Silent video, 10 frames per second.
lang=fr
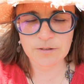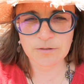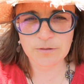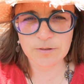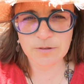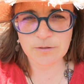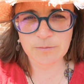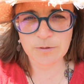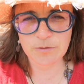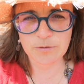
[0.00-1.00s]
dans
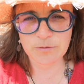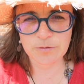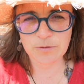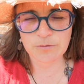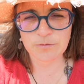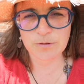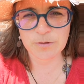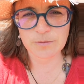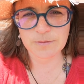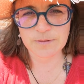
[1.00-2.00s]
l'ensemble de tout ce que nous
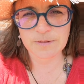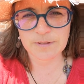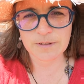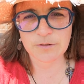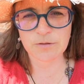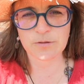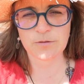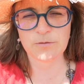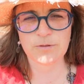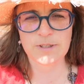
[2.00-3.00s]
faisons, de ce
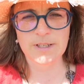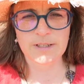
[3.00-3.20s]
que nous